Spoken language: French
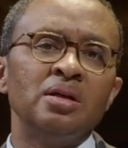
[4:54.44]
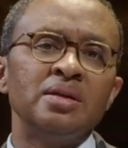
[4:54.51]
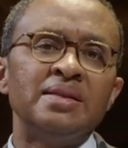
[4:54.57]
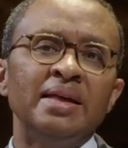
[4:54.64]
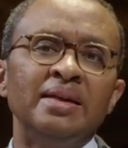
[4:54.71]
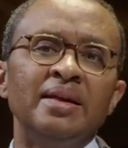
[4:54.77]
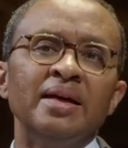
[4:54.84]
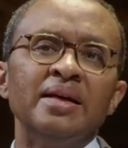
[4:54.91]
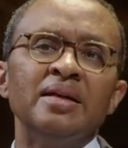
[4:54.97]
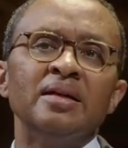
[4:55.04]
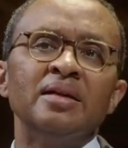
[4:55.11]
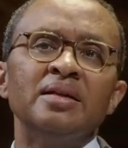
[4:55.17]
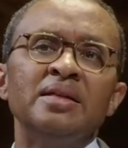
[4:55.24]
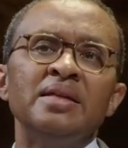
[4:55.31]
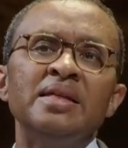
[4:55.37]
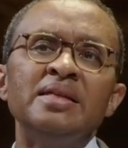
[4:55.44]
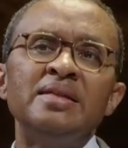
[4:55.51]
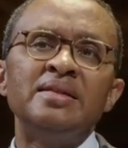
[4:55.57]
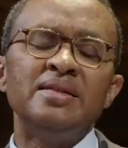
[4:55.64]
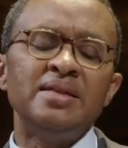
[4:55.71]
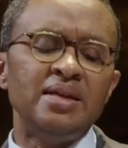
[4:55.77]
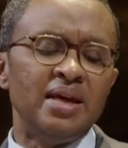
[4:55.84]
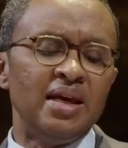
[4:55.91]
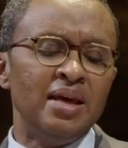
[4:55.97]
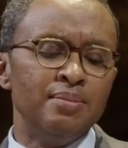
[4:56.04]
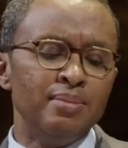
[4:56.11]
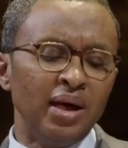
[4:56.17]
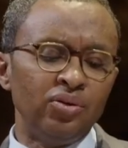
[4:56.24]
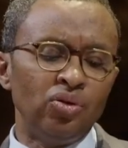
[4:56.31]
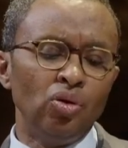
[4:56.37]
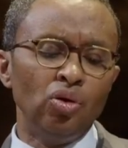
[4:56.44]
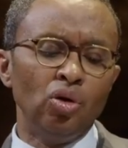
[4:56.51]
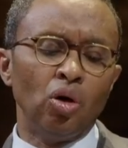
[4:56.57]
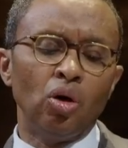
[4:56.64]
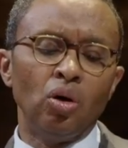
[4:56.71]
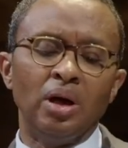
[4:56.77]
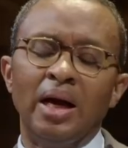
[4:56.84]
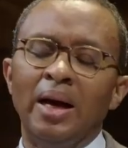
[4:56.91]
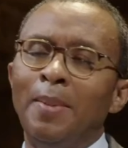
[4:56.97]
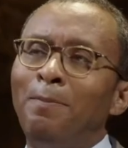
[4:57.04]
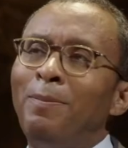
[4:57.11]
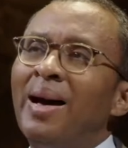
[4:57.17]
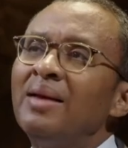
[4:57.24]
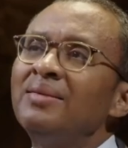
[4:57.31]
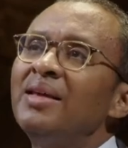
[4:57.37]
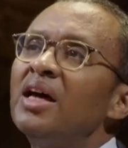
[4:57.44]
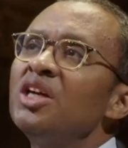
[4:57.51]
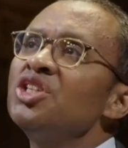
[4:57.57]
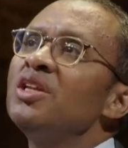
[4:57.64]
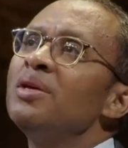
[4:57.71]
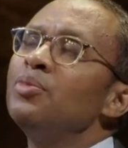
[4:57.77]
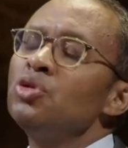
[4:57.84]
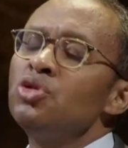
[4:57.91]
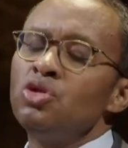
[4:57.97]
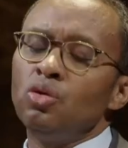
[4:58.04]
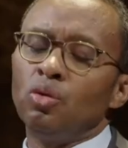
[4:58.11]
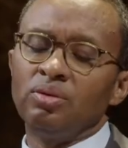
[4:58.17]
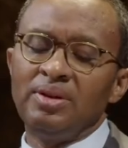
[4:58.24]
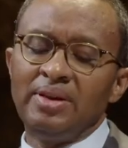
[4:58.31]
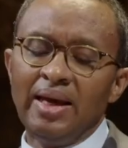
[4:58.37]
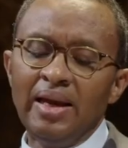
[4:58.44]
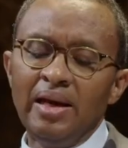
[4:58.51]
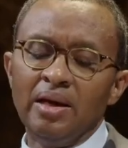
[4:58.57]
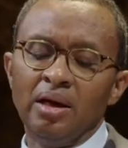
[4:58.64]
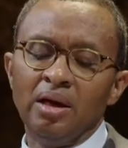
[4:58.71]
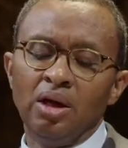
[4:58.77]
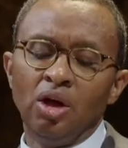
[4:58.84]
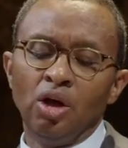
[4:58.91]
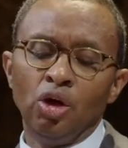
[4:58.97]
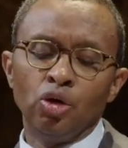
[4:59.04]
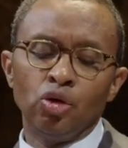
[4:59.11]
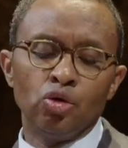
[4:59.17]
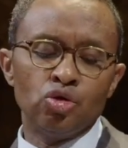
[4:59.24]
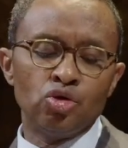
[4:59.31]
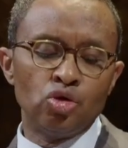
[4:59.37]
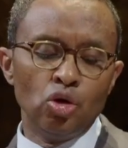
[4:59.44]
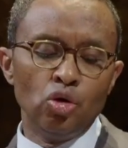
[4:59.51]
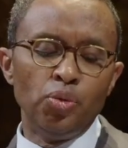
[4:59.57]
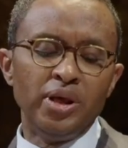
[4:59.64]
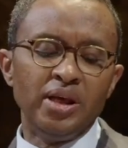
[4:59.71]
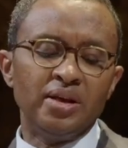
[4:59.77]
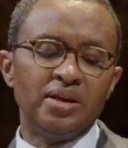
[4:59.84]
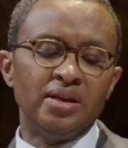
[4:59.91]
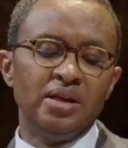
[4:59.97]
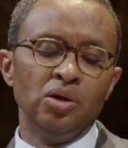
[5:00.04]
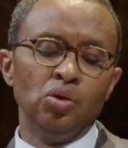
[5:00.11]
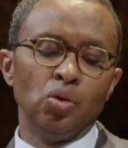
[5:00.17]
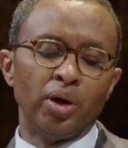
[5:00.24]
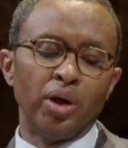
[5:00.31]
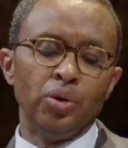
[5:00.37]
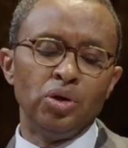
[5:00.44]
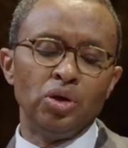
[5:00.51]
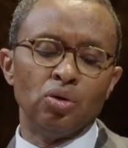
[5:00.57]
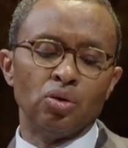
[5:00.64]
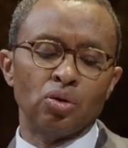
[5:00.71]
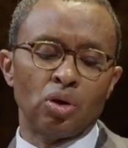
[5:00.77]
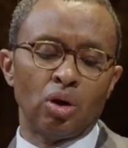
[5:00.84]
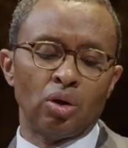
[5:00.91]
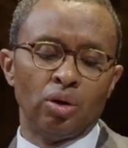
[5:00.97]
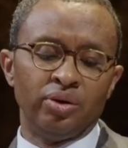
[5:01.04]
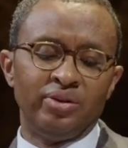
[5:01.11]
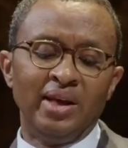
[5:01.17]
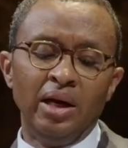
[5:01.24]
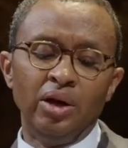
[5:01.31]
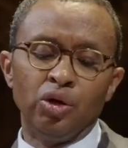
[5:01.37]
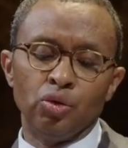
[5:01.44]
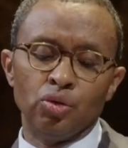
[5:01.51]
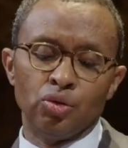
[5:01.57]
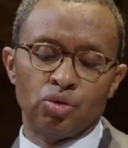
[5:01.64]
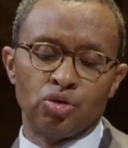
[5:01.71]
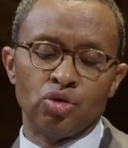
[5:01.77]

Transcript: C'est un ici et maintenant, un partage d'émotions tel que celui qui nous réunit en, tel que